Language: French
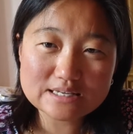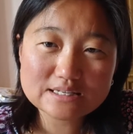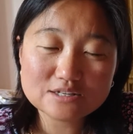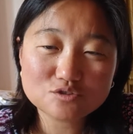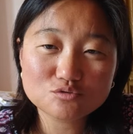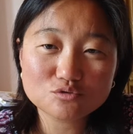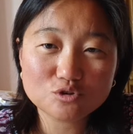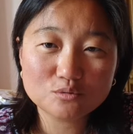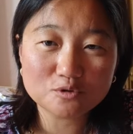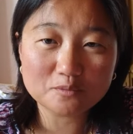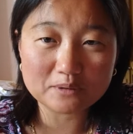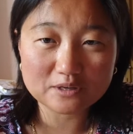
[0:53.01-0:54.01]
c'est une
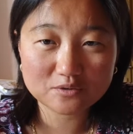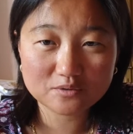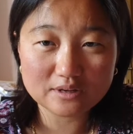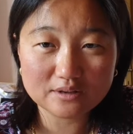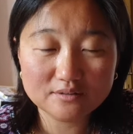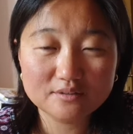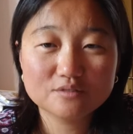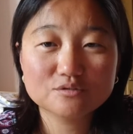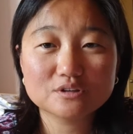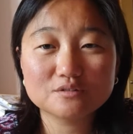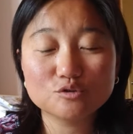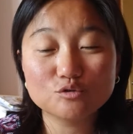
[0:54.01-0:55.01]
commande personnalisée, vous
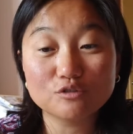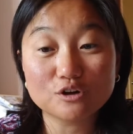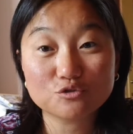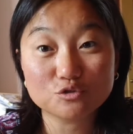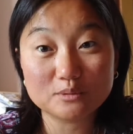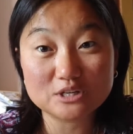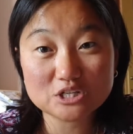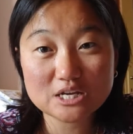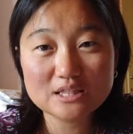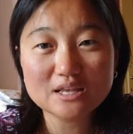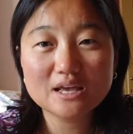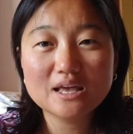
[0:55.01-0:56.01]
avez dû le voir sur ma chaîne.